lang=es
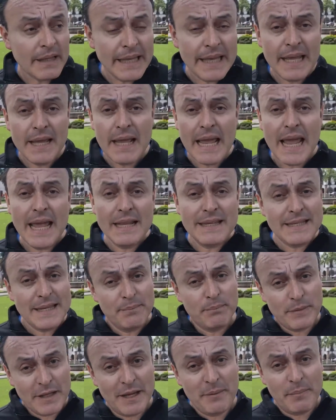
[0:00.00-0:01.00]
Y en
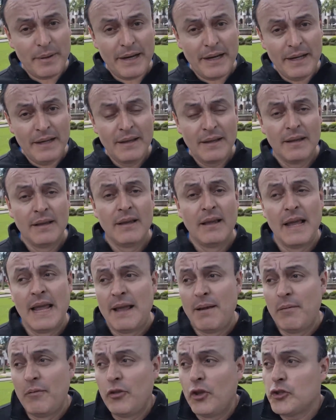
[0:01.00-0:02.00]
septiembre
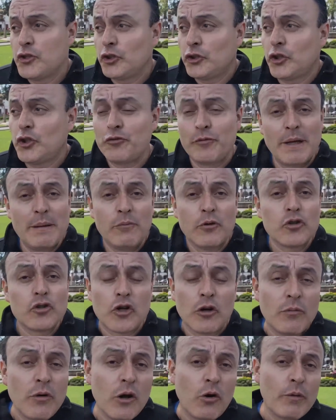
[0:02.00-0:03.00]
nosotros
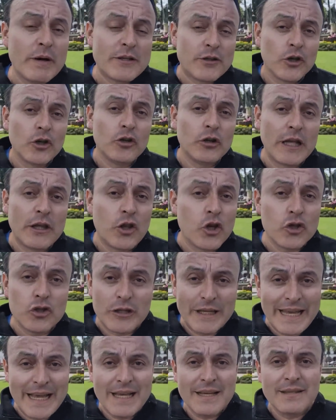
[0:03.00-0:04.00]
vimos cómo en cuestión de
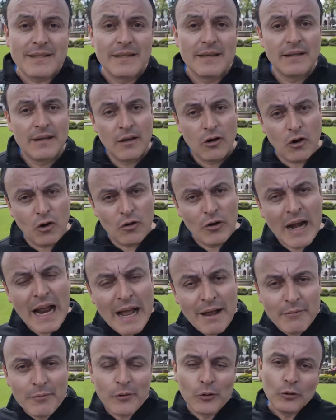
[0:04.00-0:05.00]
dos días, con
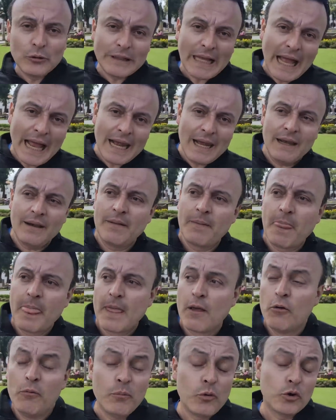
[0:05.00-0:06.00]
una brutal,
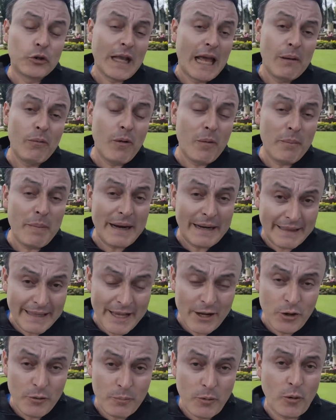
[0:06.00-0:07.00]
un brutal
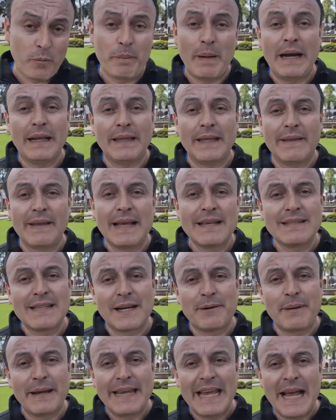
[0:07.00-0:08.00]
bombardeo por parte de
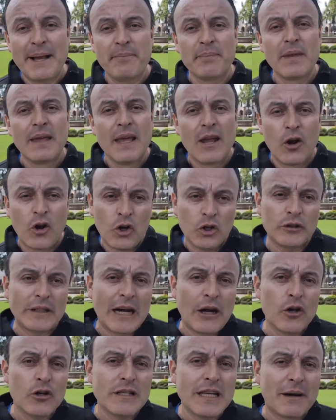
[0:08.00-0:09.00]
Azerbaiyán
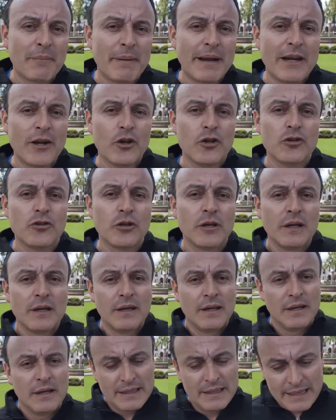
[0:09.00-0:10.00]
contra los armenios
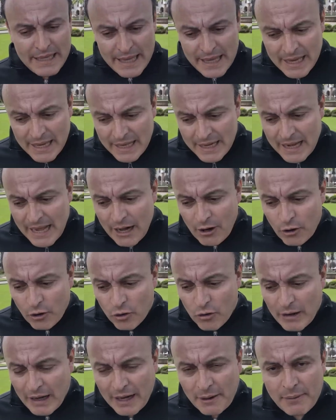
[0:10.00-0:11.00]
de
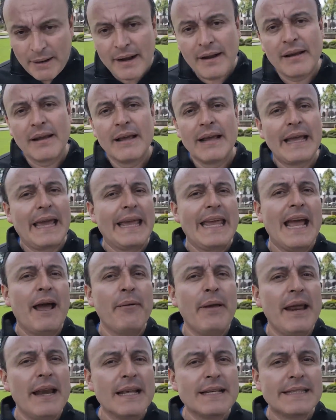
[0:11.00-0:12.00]
Nagorno-Karabaj, que
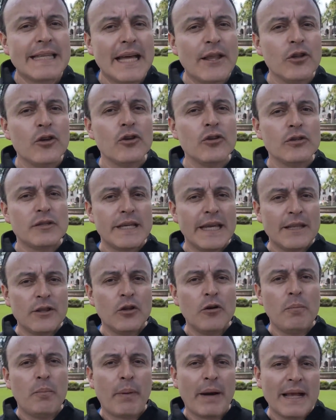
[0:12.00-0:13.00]
ya habían estado
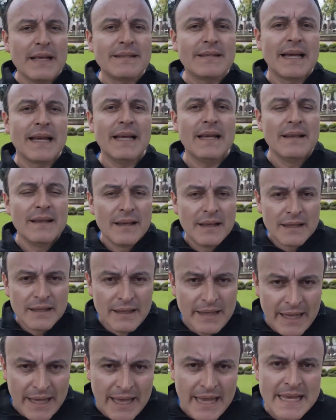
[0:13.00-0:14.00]
siendo presa
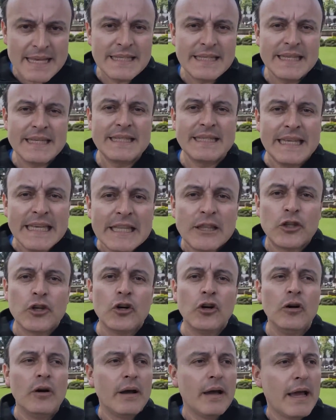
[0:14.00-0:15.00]
de ese
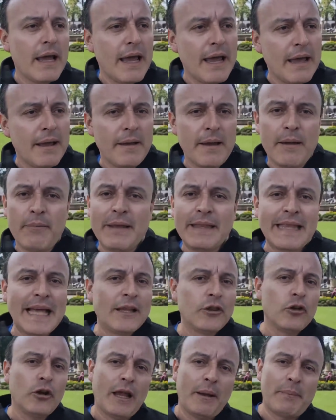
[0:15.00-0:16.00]
sitio, eh,
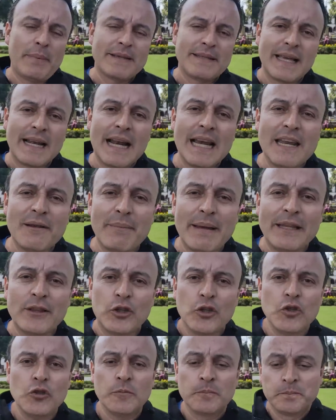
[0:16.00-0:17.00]
evitando que pasara
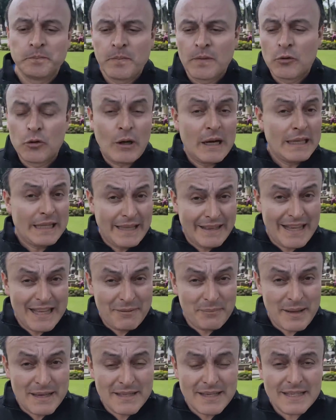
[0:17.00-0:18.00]
alimentos, durante
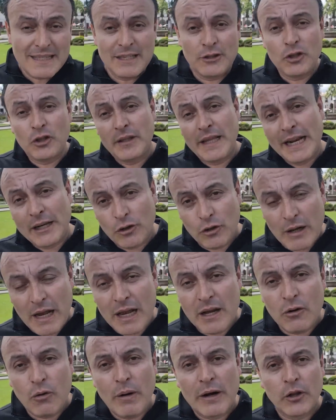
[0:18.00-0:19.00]
10 meses en donde
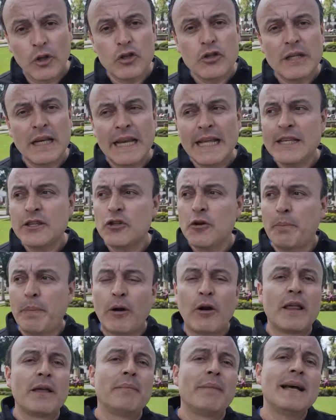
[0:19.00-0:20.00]
Erdogan guardó silencio,
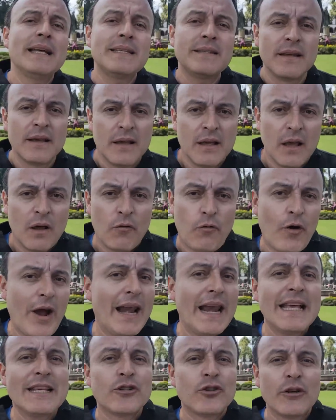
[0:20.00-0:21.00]
pero además
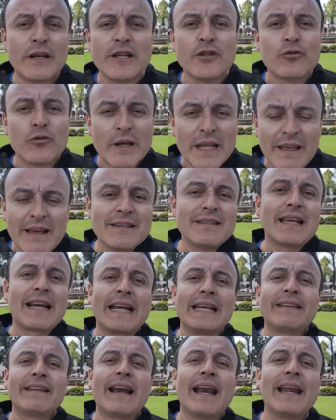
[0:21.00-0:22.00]
fue a Naciones Unidas a
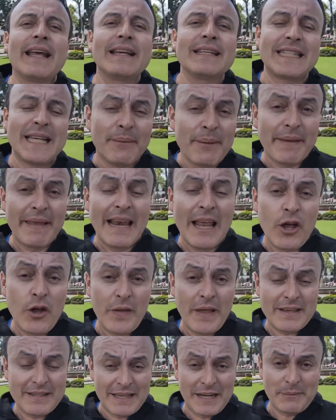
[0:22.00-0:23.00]
reiterar que estaba del
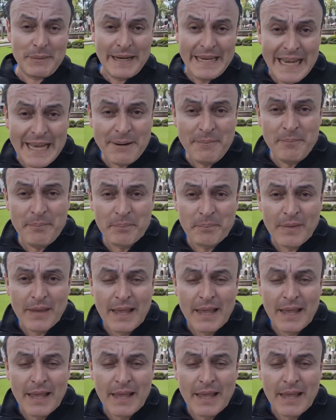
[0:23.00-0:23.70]
lado de Azerbaiyán.